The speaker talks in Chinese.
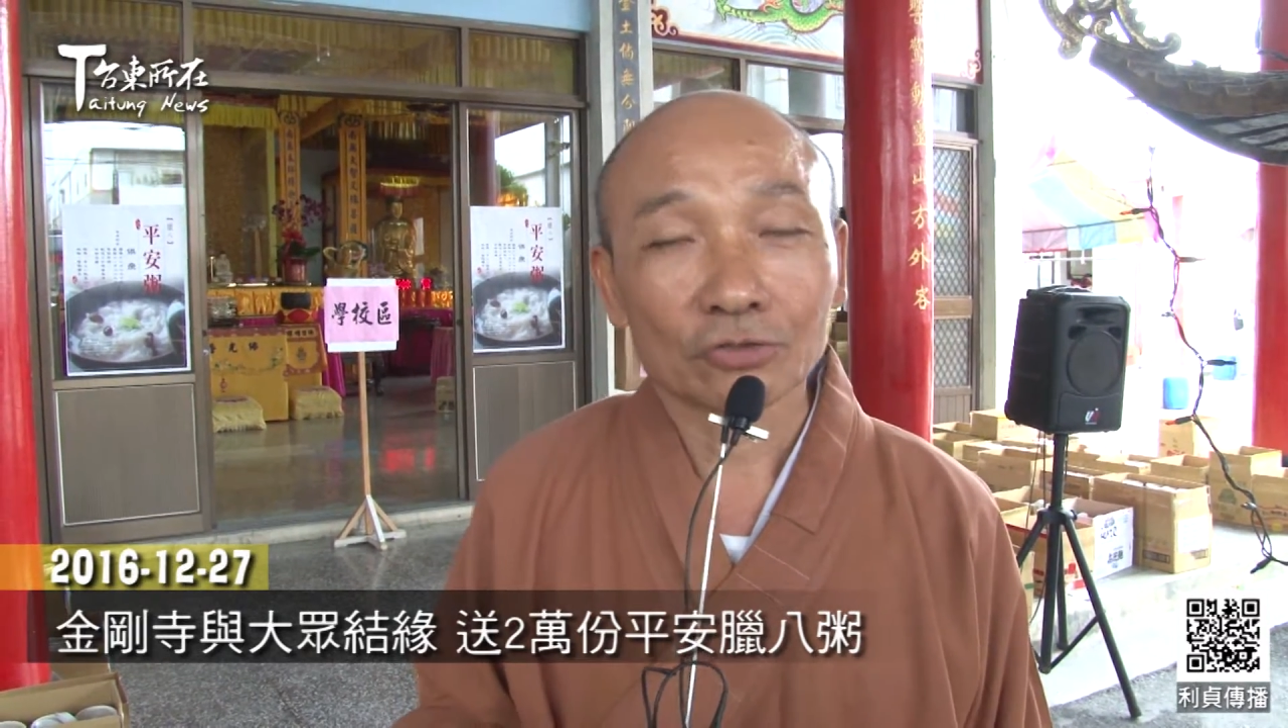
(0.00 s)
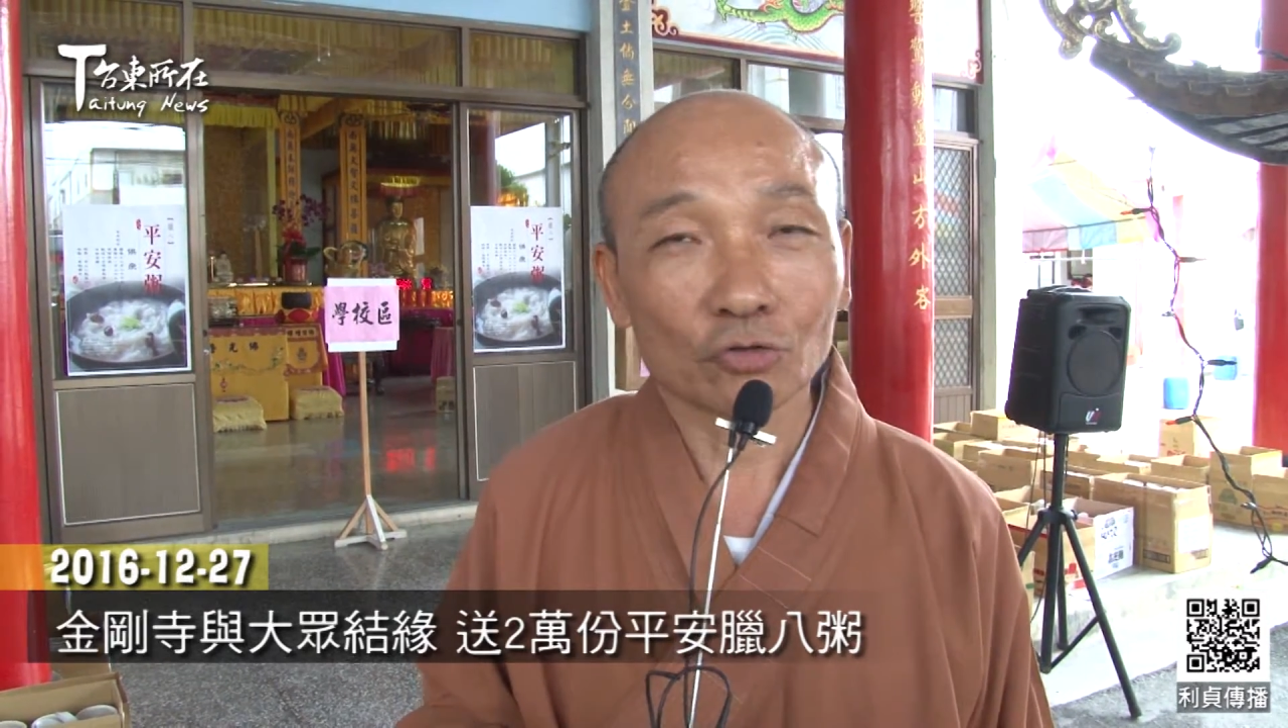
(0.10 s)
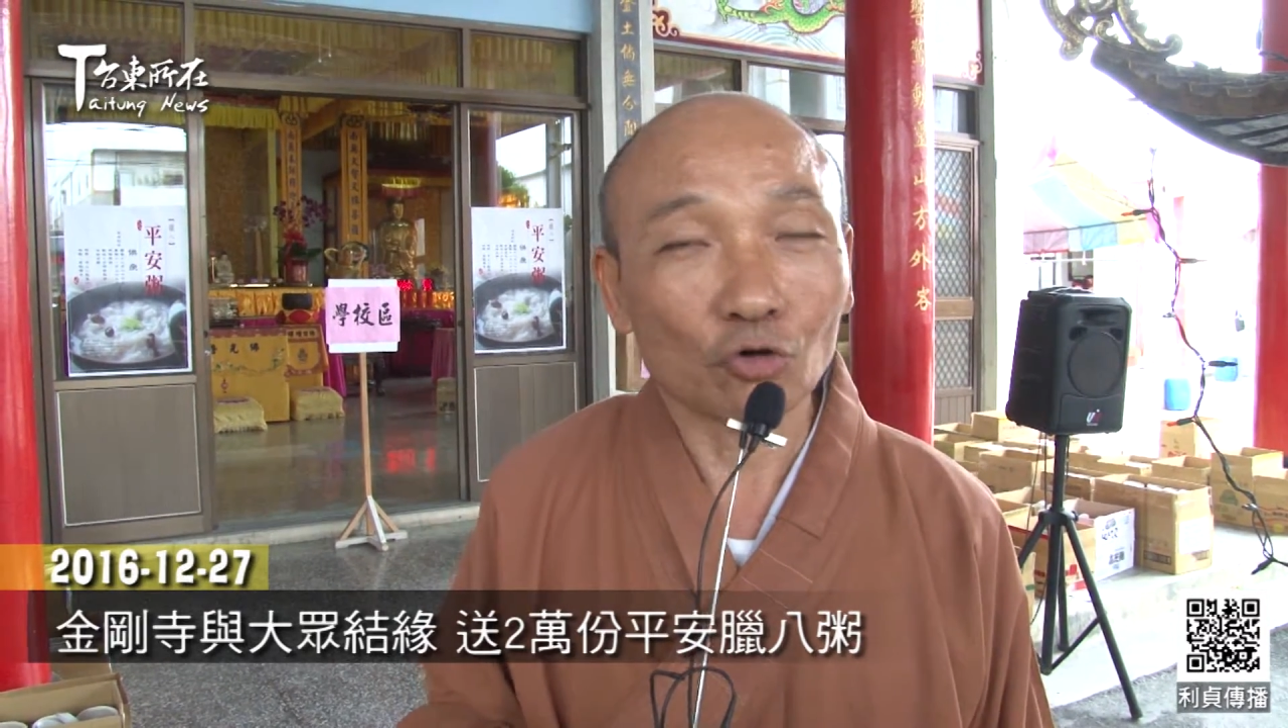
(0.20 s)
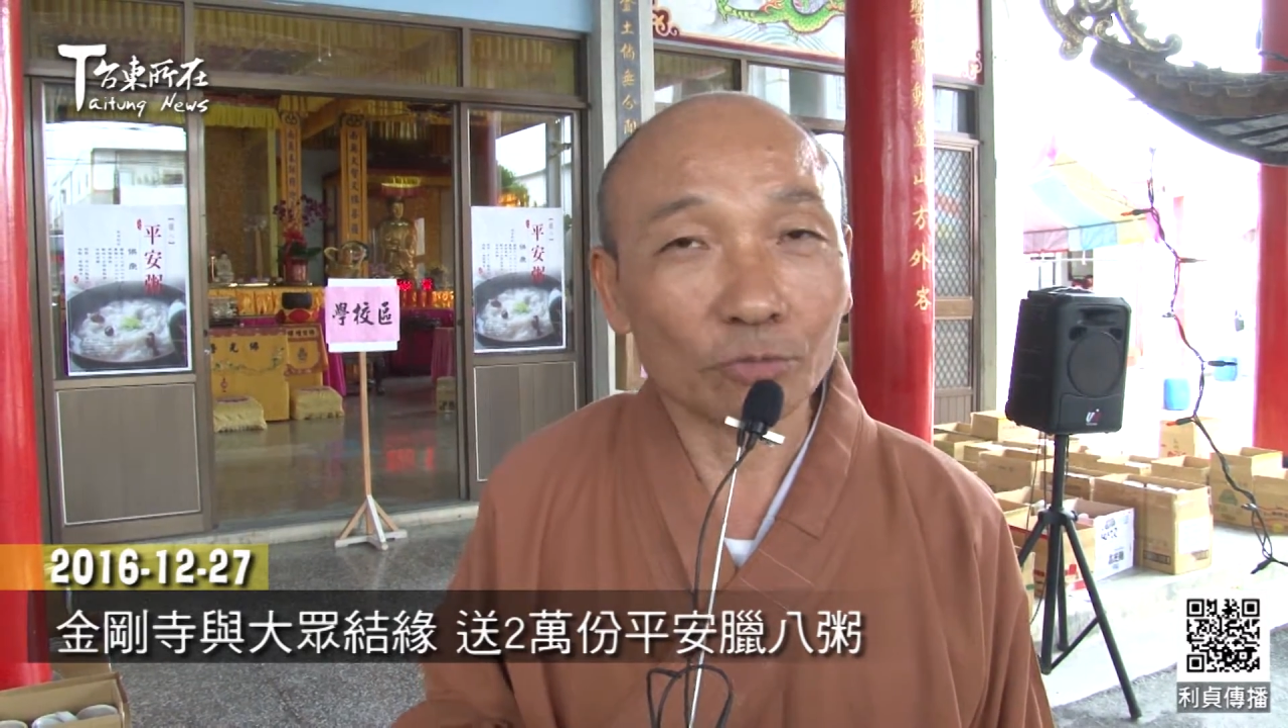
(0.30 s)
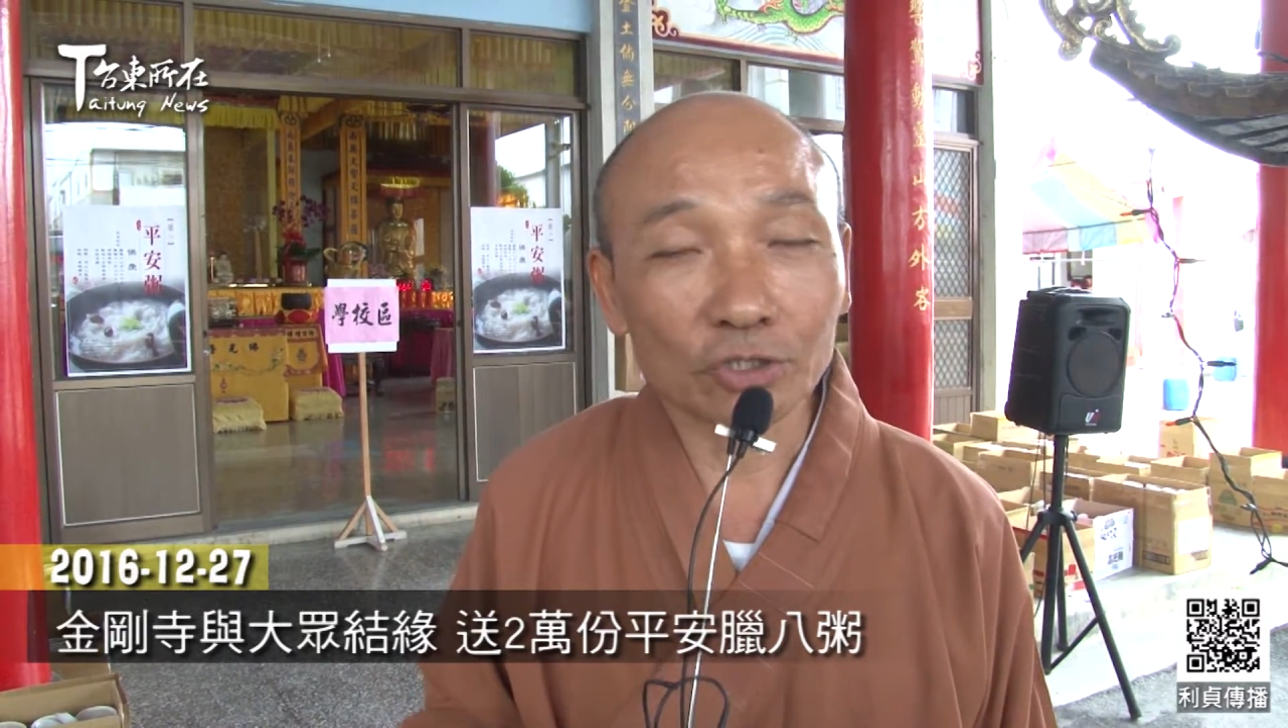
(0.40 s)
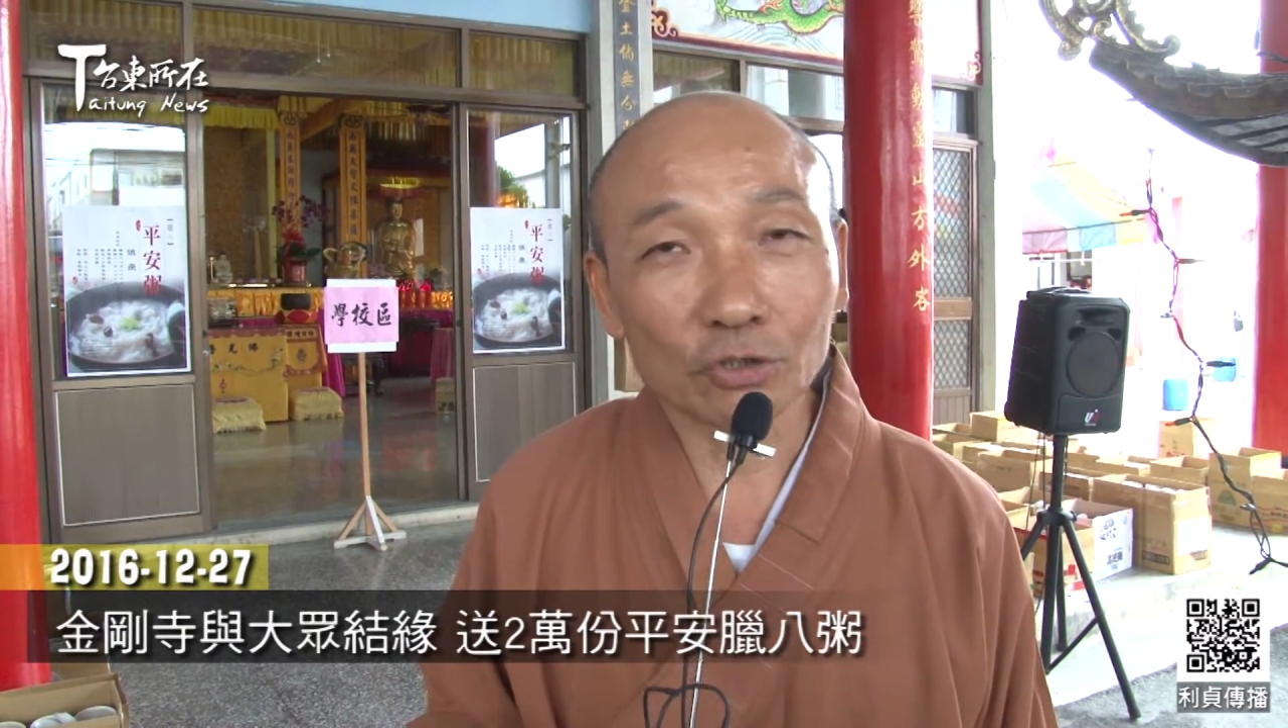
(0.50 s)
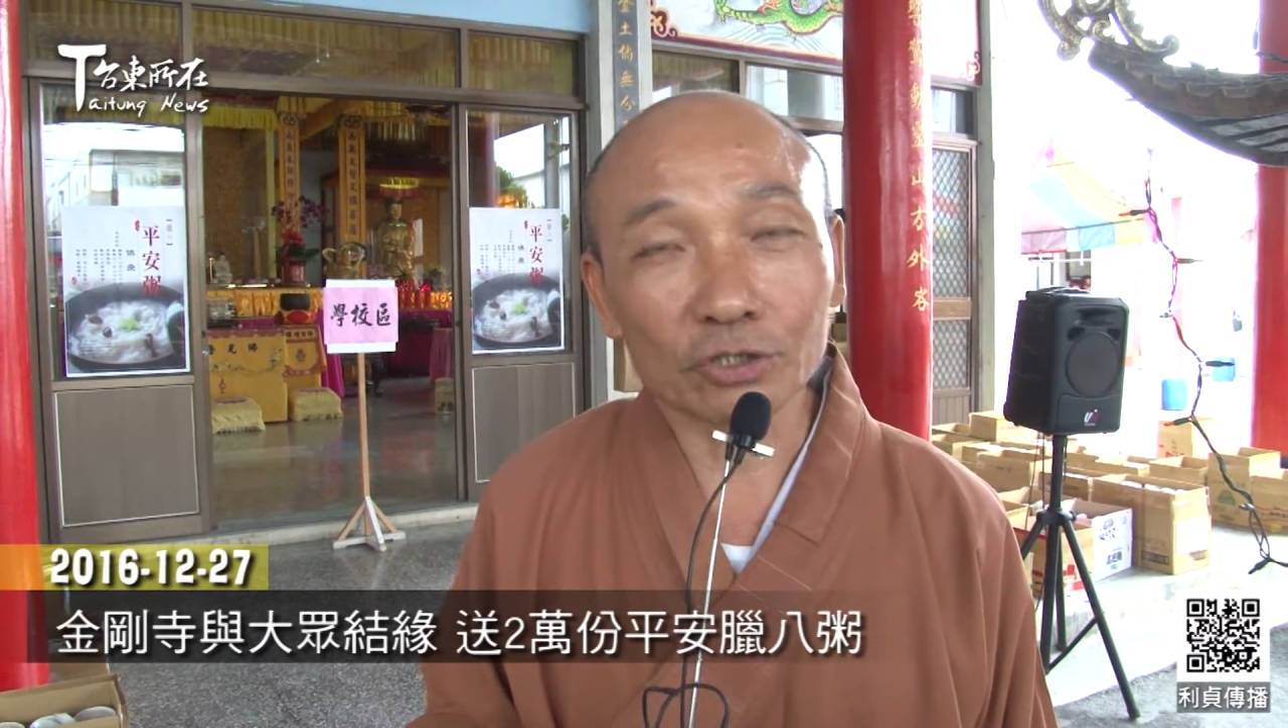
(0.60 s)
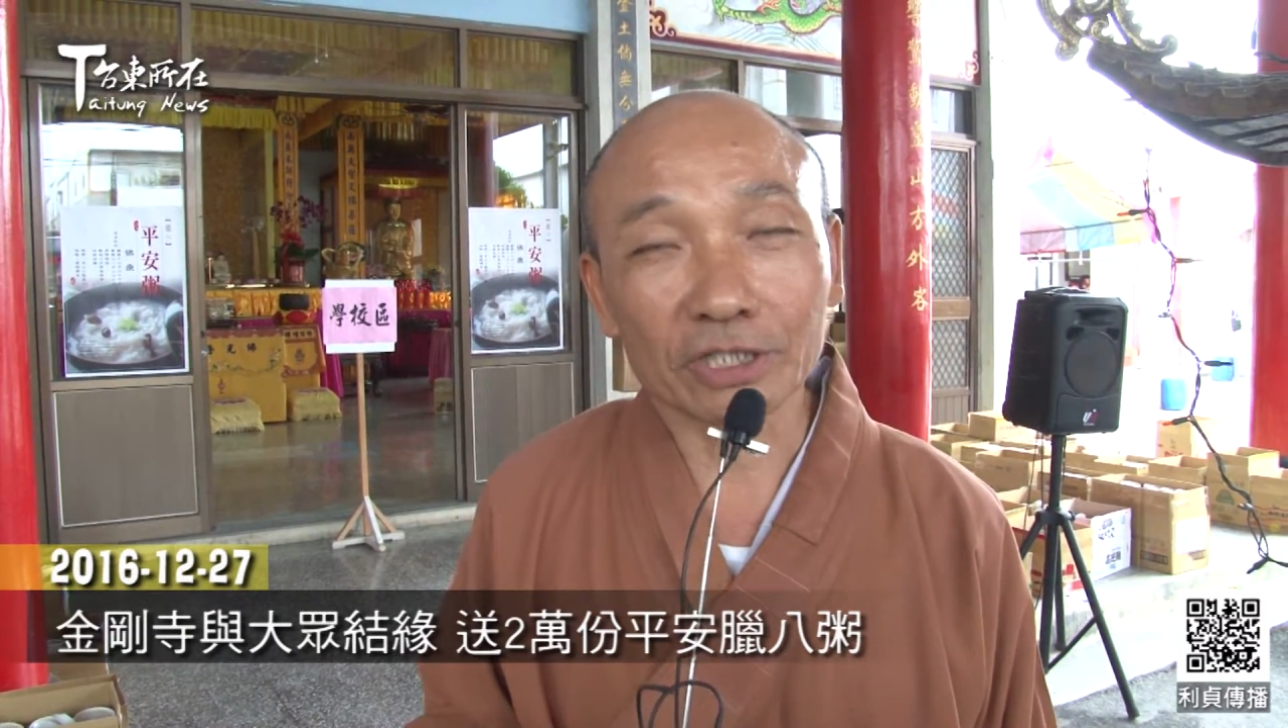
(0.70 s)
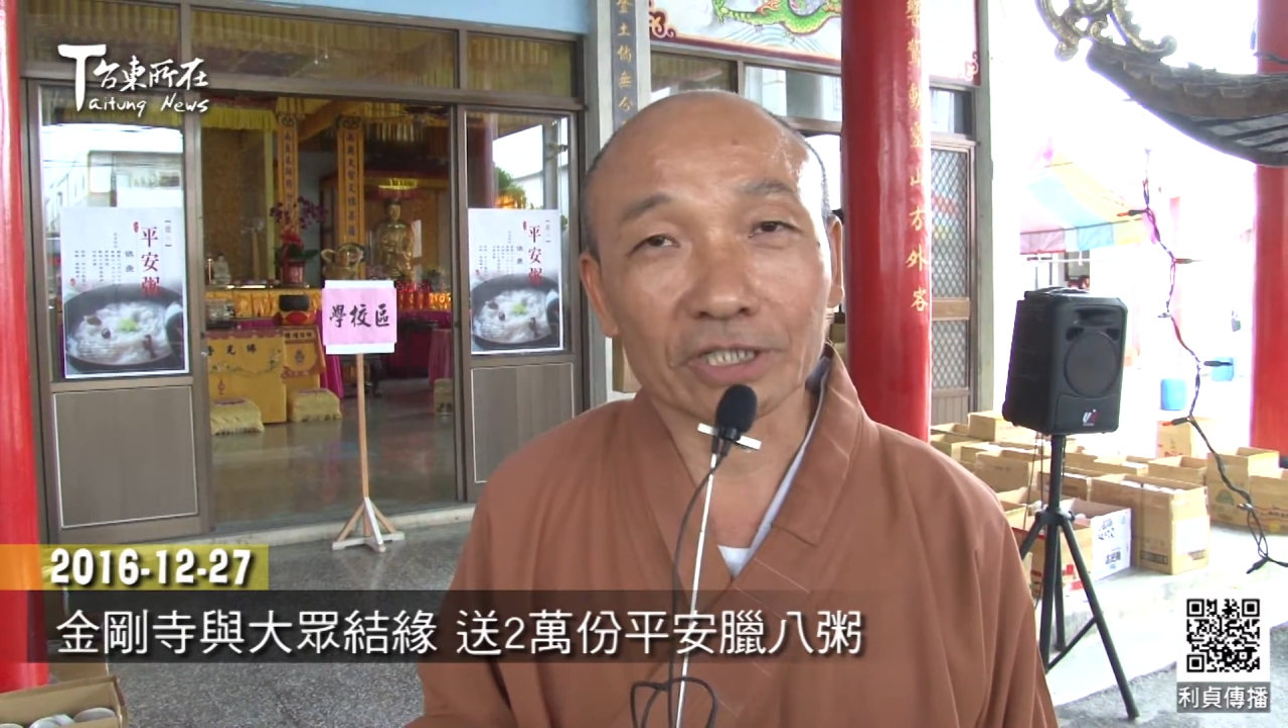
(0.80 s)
都我们都可